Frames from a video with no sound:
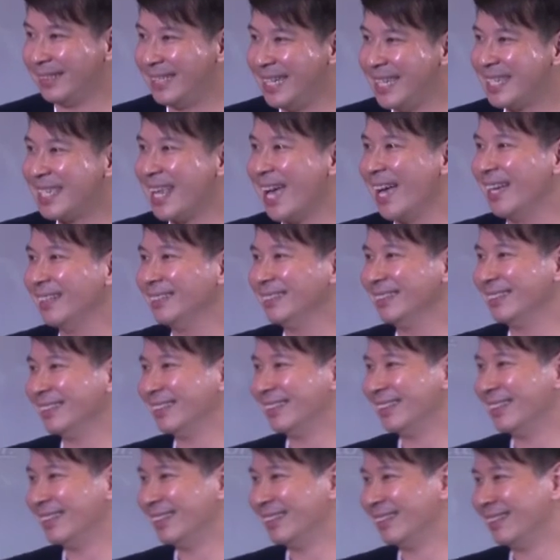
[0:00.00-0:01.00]
第三，
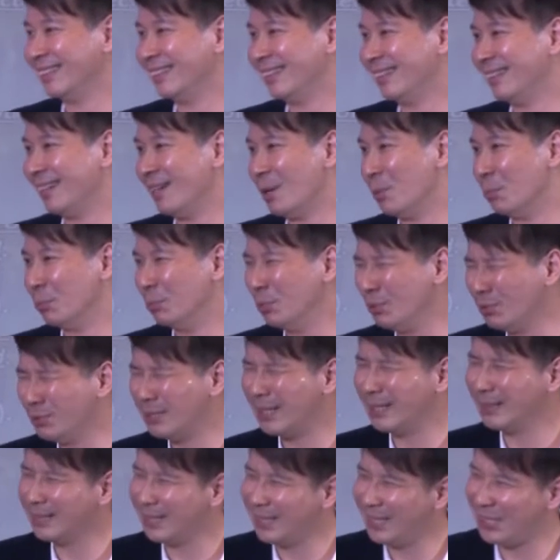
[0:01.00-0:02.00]

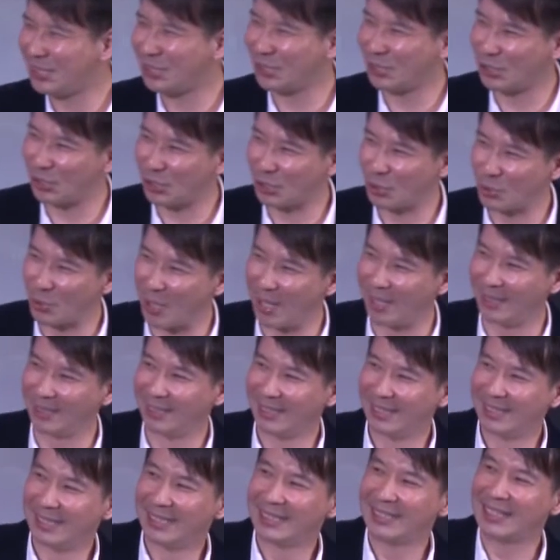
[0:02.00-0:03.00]
牧人的意思是
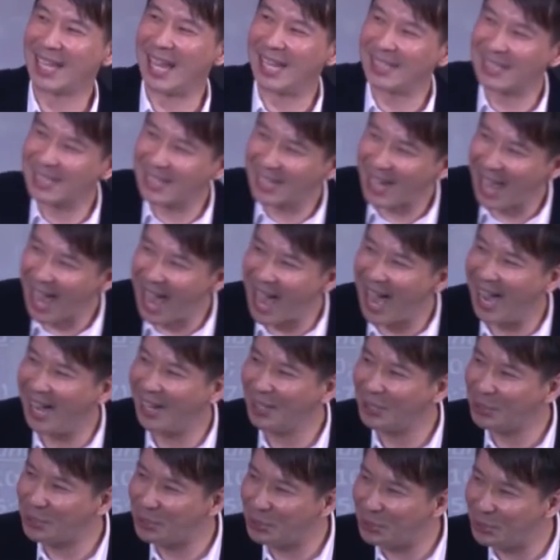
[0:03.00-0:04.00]
说，他
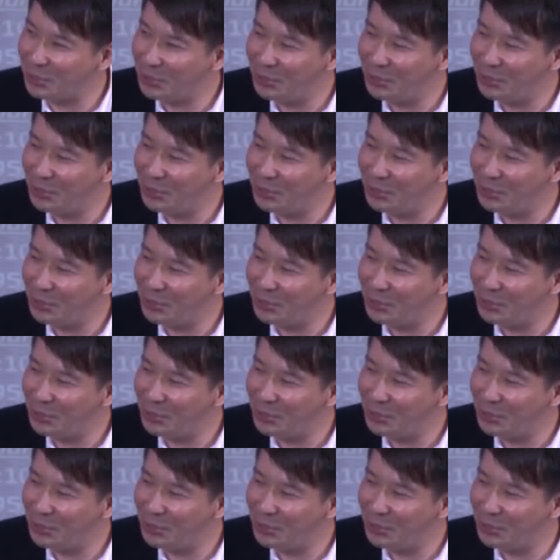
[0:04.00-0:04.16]
常